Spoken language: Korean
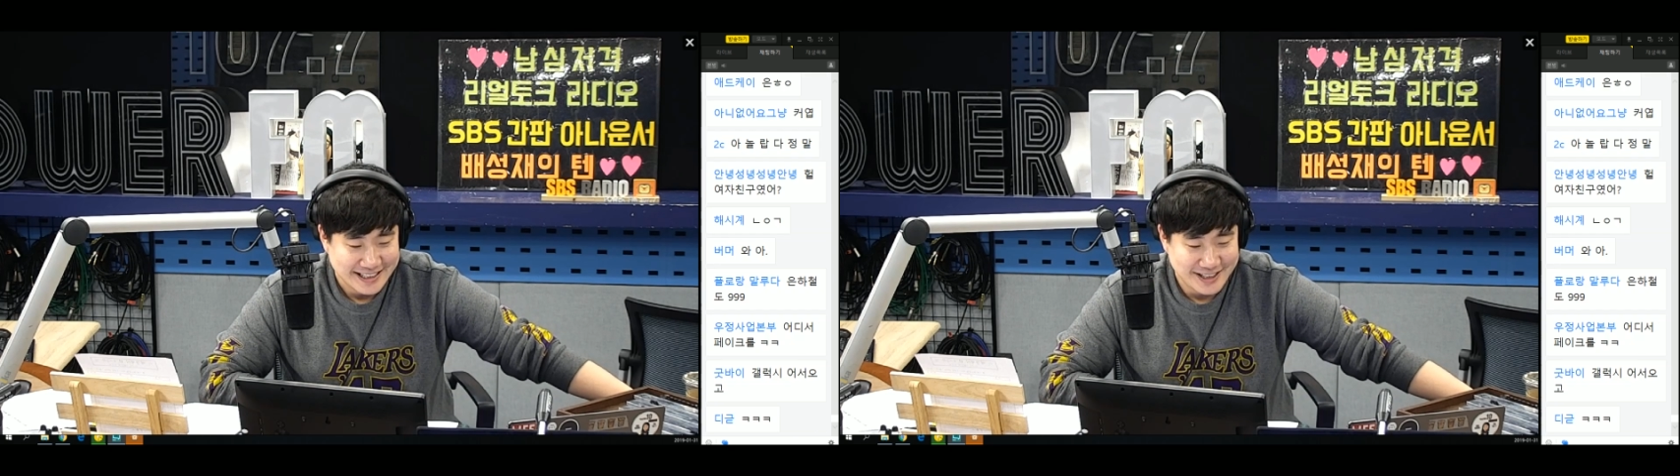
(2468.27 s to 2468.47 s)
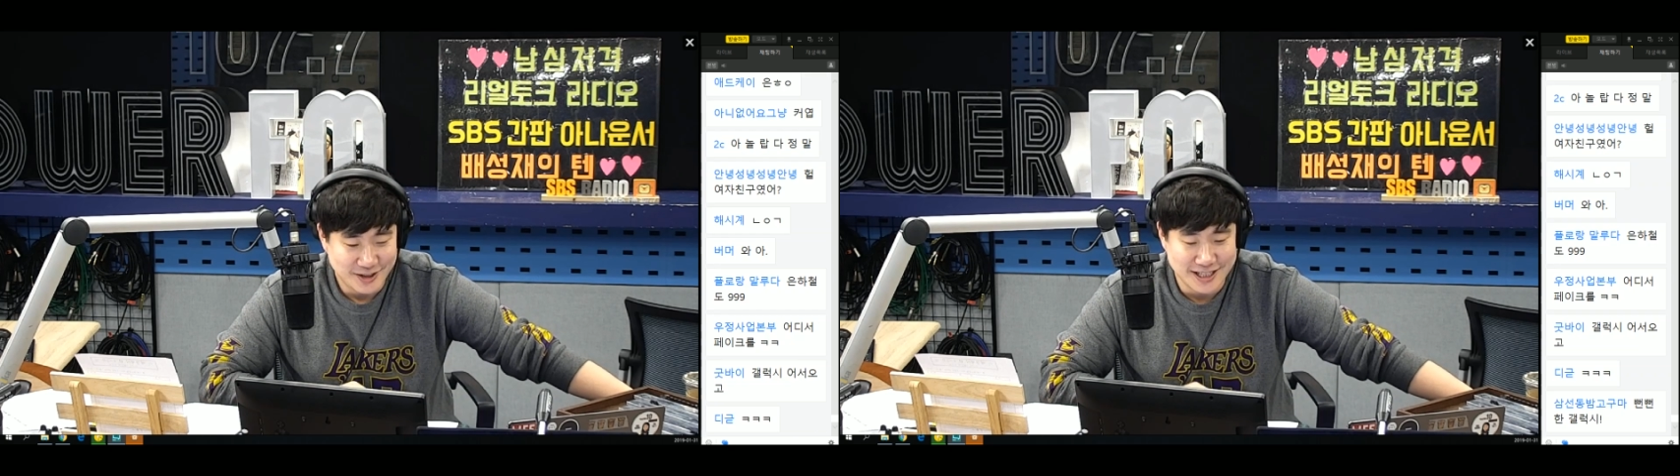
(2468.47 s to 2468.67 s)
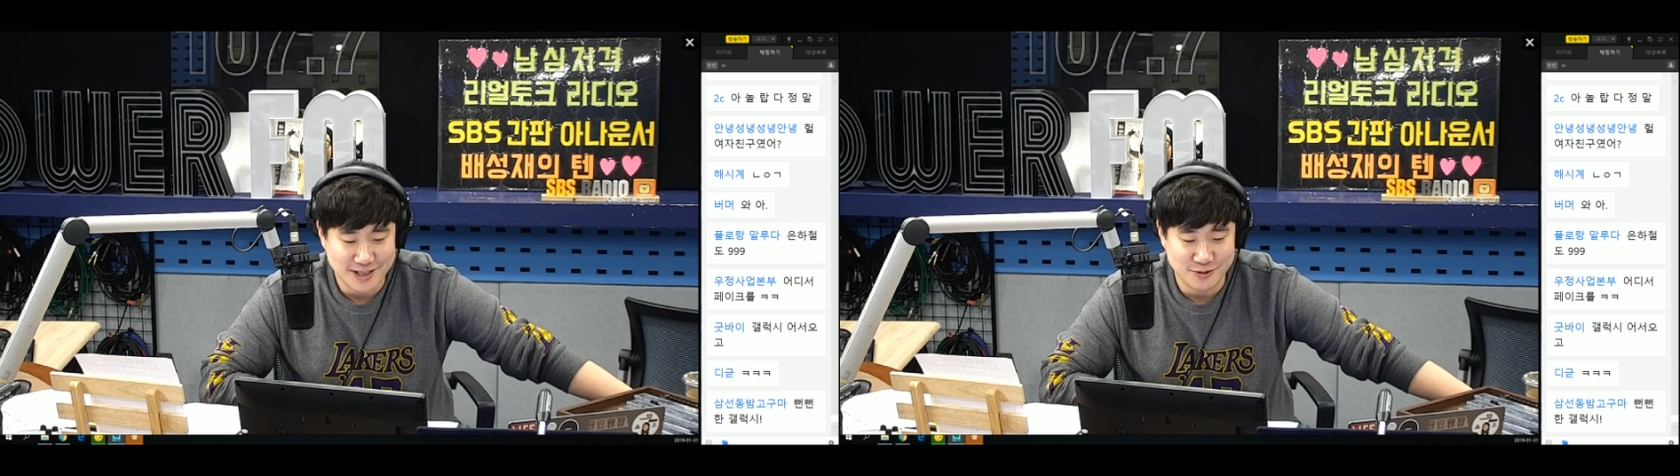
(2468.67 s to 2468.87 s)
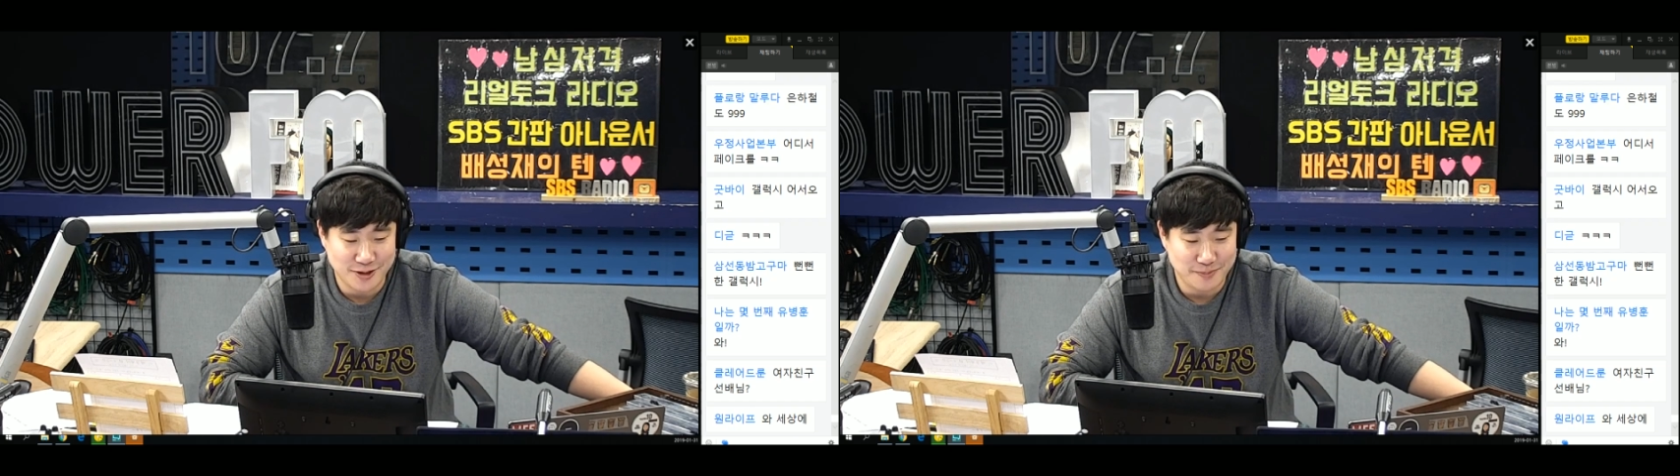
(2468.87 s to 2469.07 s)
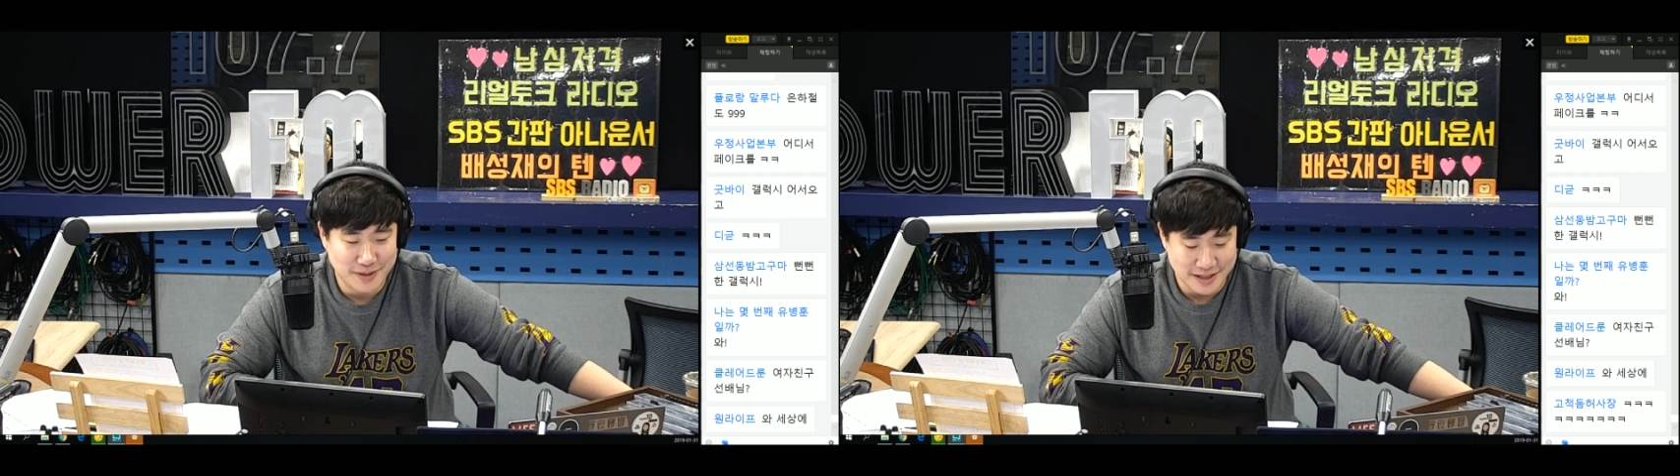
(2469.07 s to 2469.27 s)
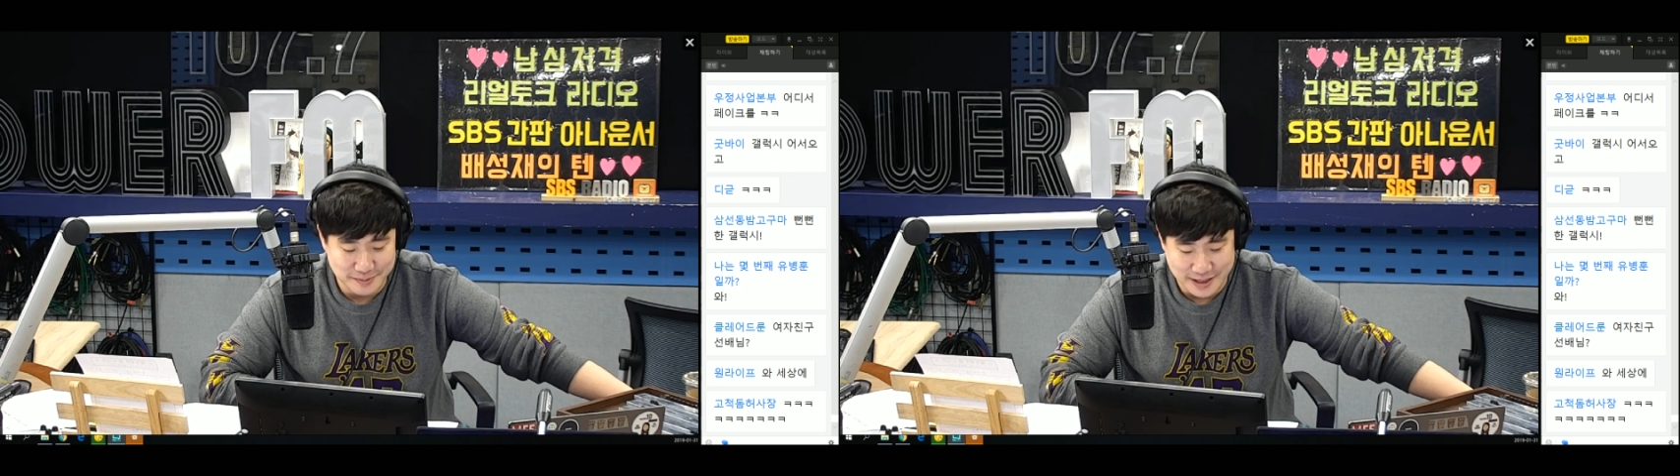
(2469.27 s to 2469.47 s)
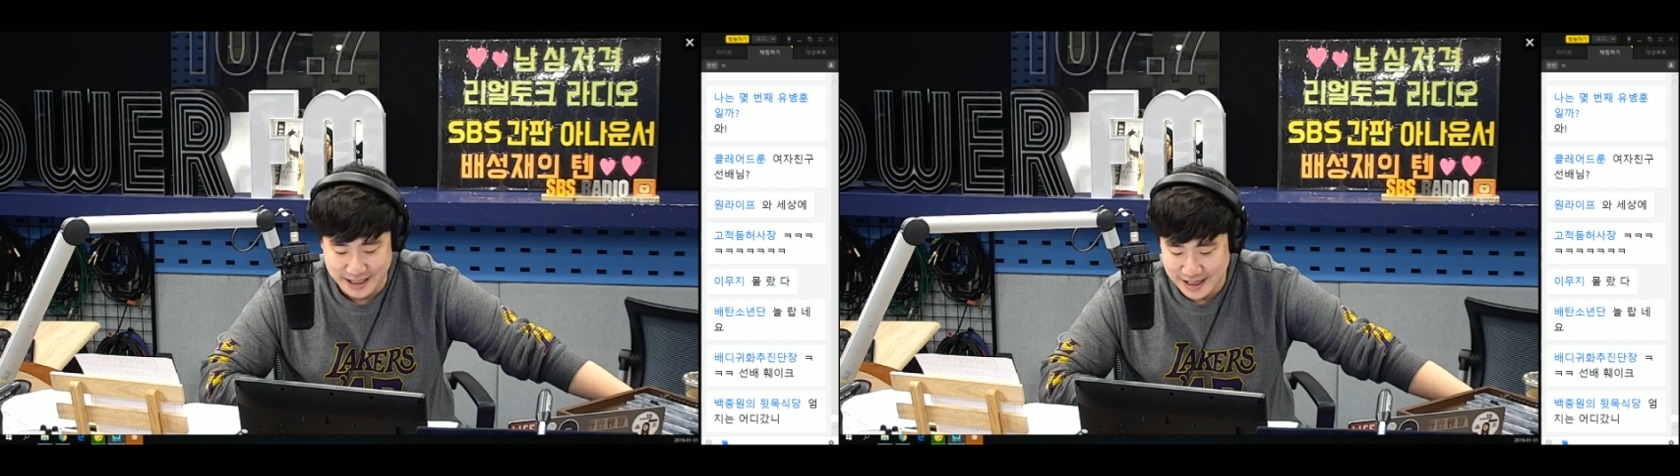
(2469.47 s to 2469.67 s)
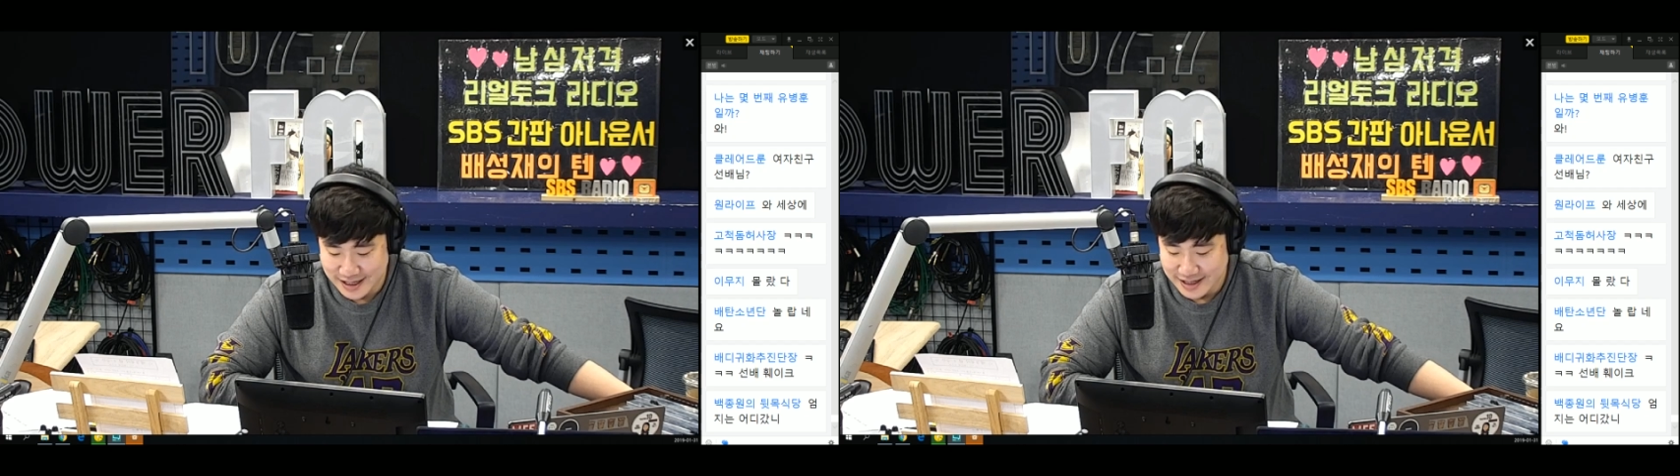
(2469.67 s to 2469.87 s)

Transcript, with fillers: 여자친구 선배님의